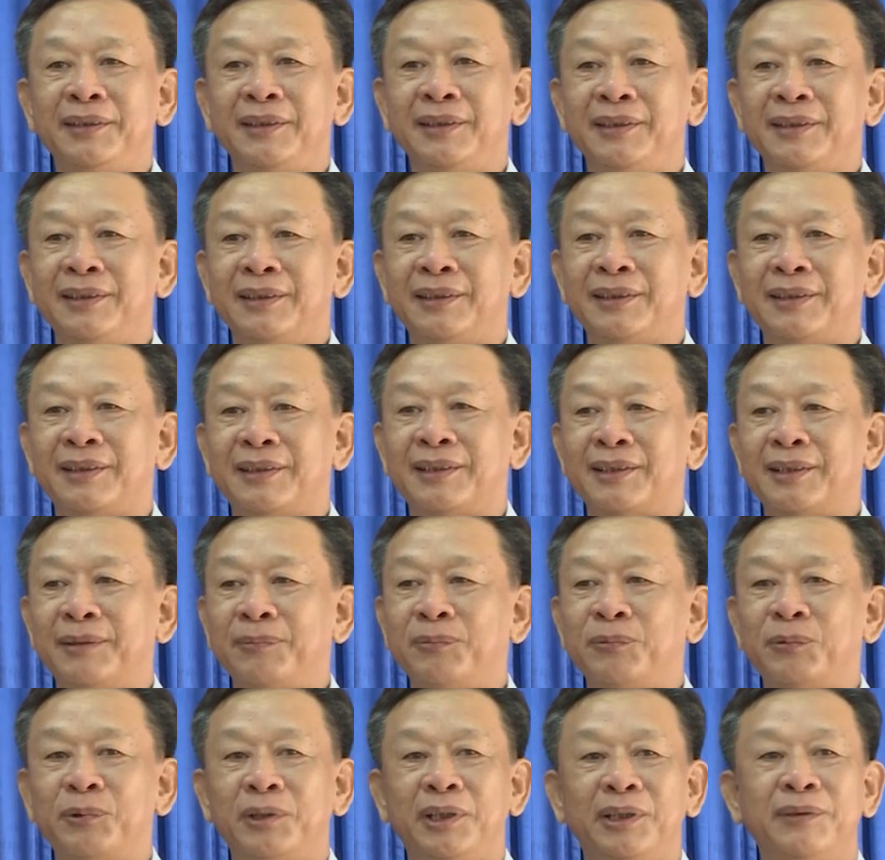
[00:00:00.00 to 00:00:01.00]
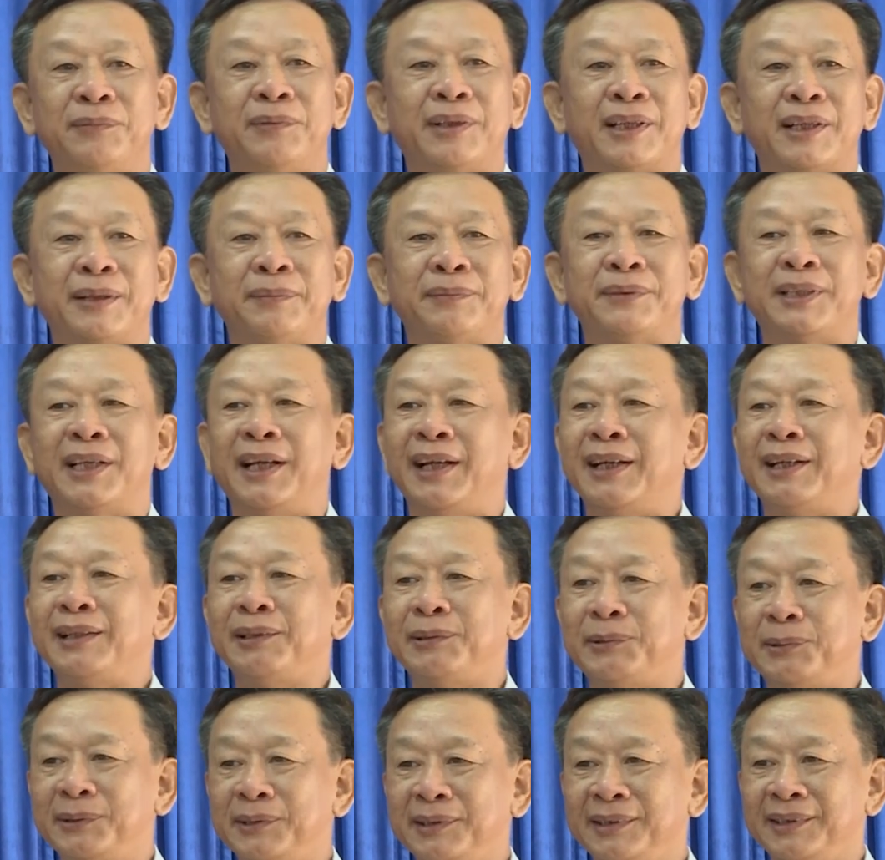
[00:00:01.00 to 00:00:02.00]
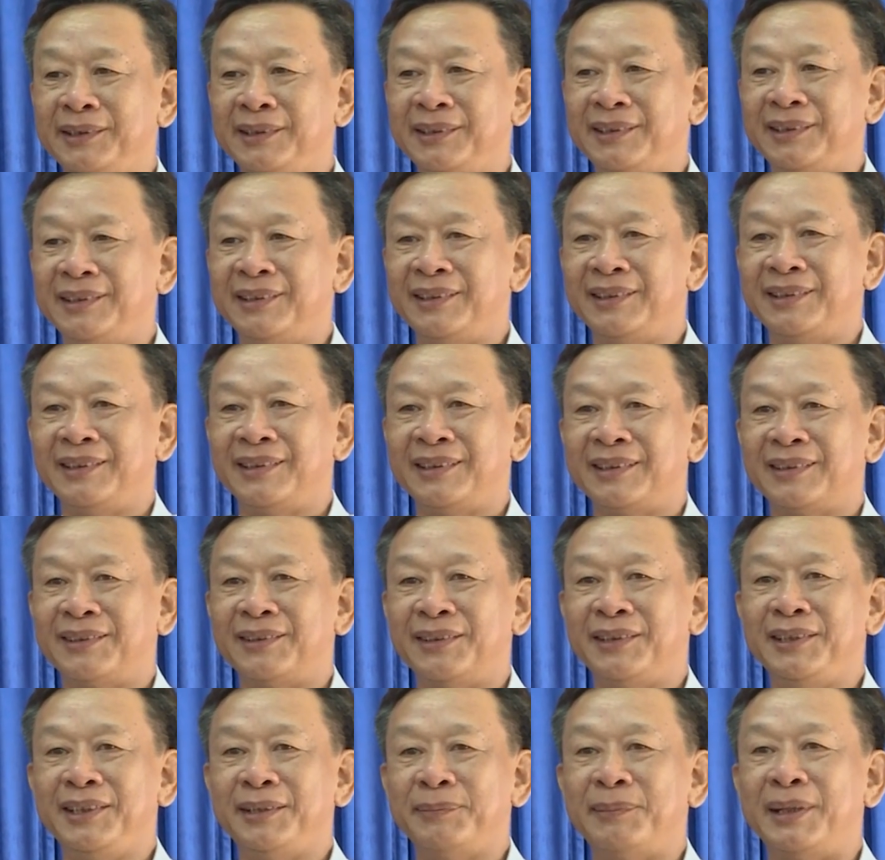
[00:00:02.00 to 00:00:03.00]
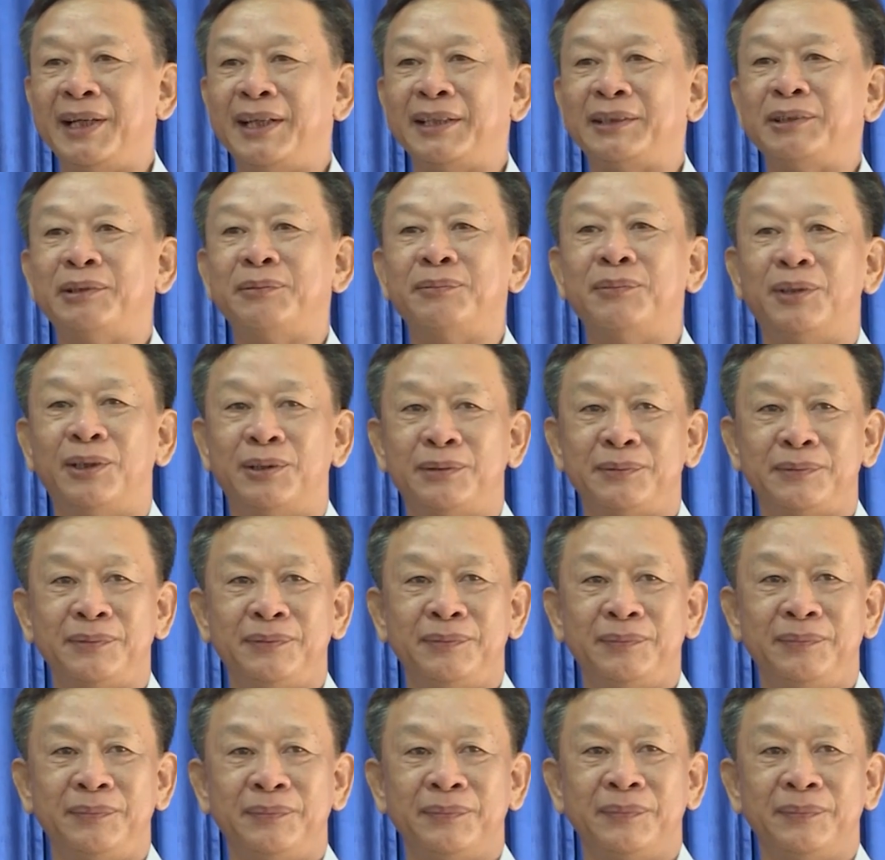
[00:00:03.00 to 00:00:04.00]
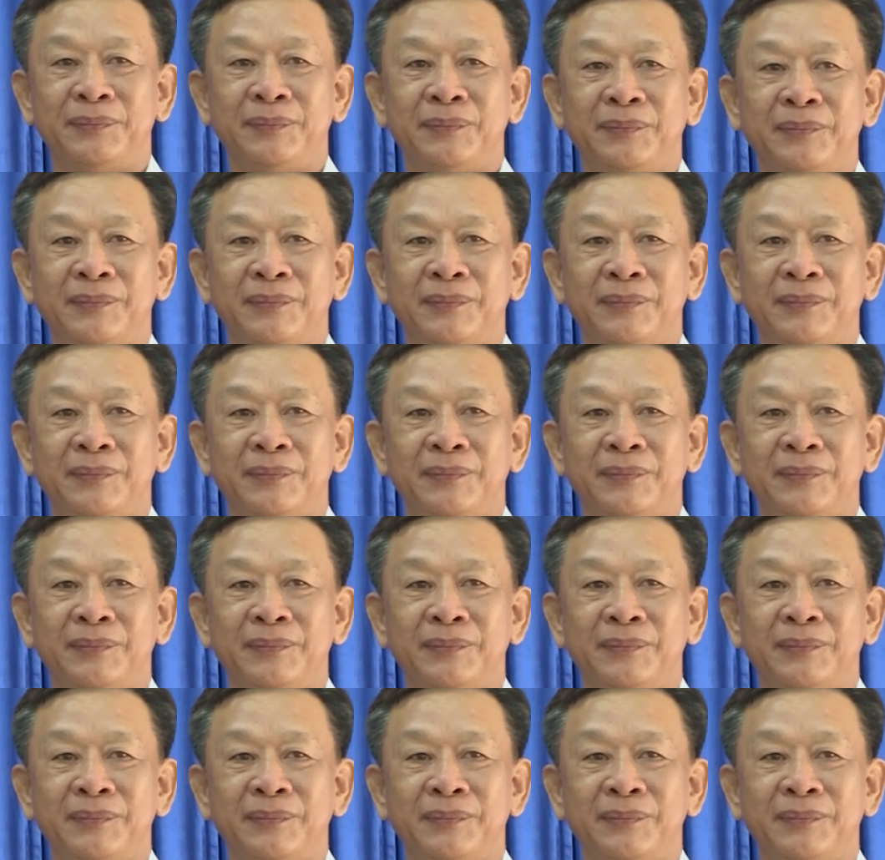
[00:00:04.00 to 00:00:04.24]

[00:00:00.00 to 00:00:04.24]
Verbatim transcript: giải trình thỏa đáng. Những vấn đề vượt thẩm quyền được ghi nhận để thông tin